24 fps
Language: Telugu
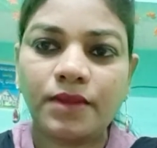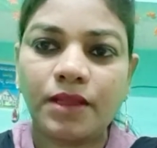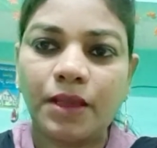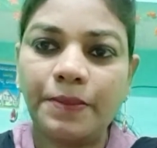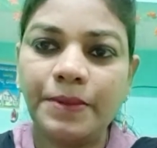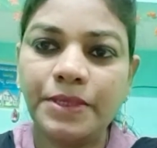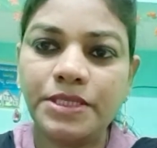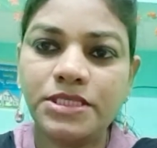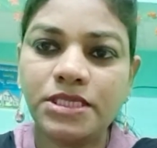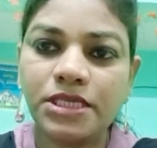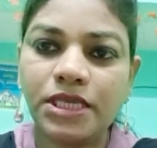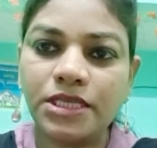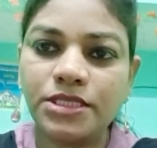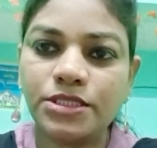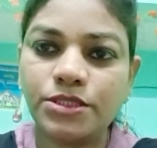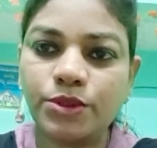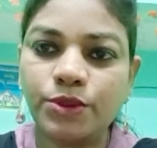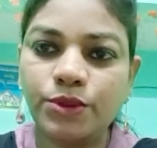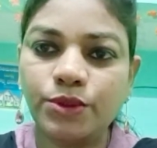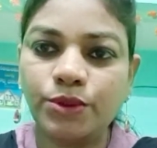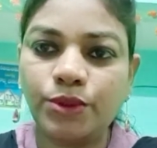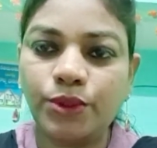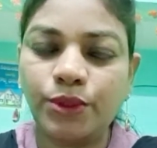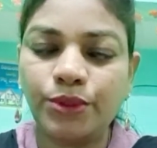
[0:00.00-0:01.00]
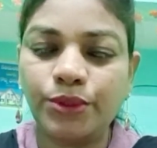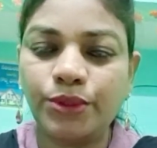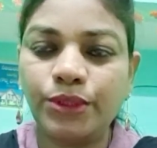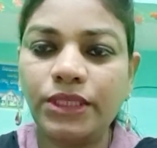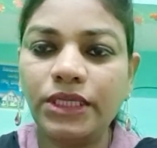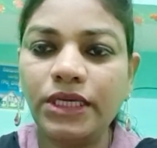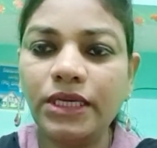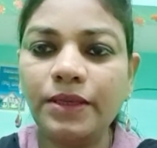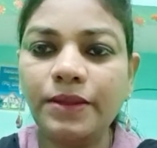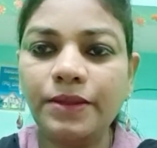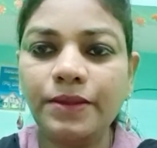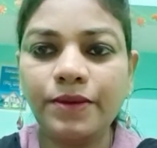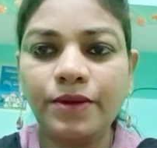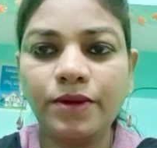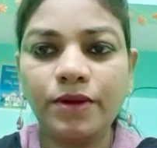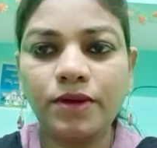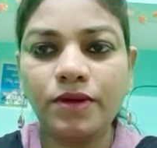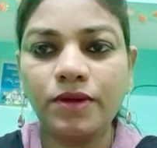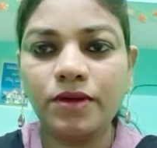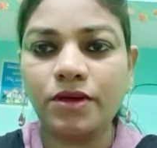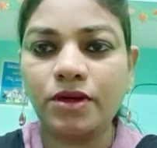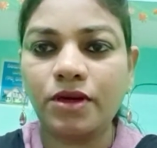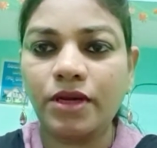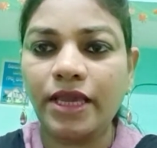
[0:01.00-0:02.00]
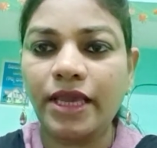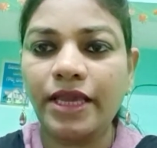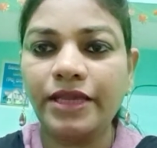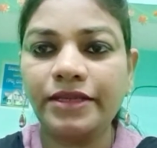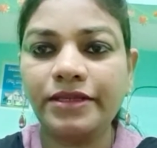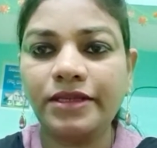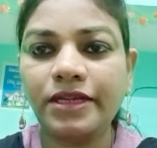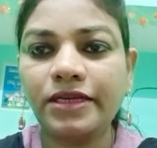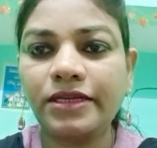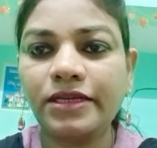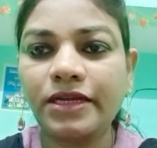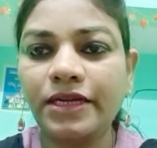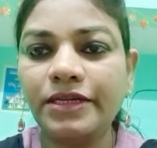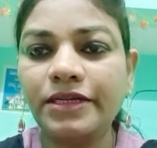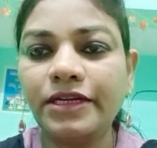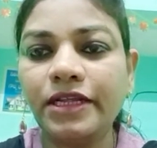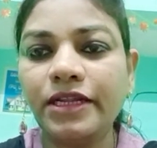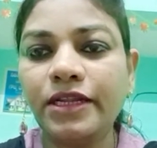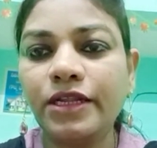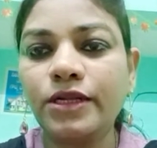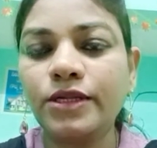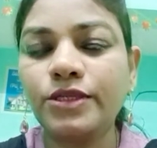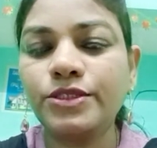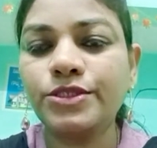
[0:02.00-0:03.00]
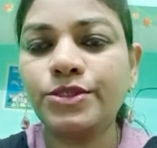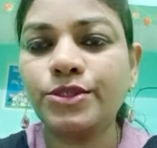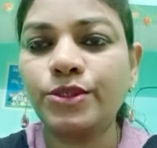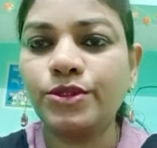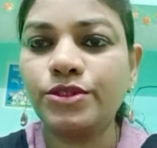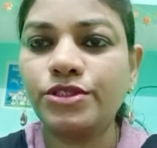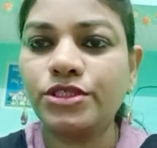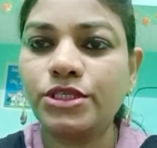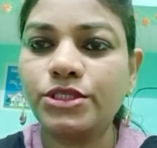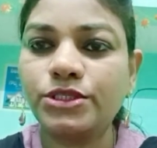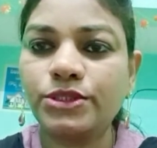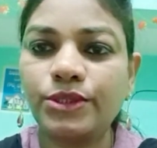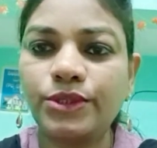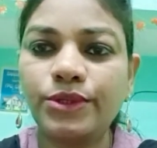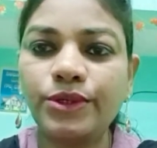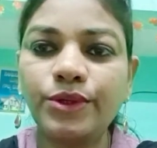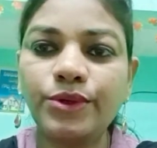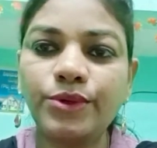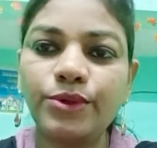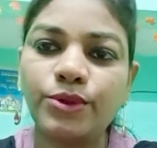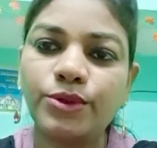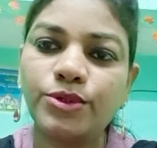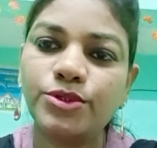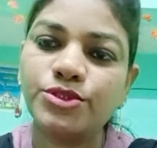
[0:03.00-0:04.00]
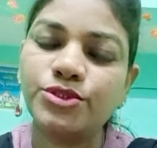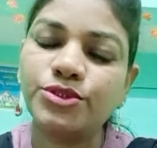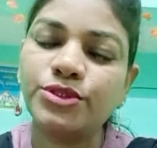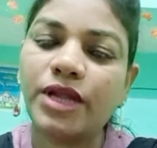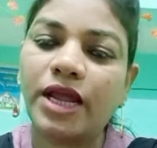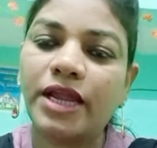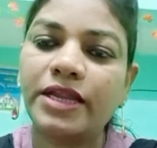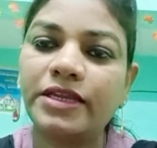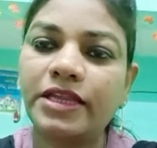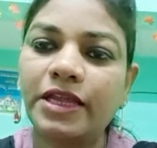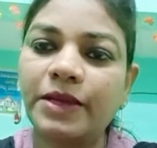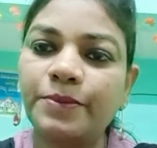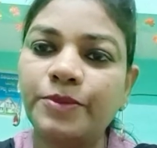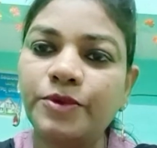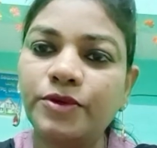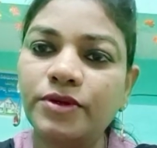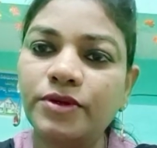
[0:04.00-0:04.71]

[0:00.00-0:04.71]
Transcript: మిక్సీకి వేసుకొని కొట్టి ఒక ఎయిట్ ఎయిట్ కంటైనర్లో స్టోర్ చేసుకొని రోజు నైట్ ఏమో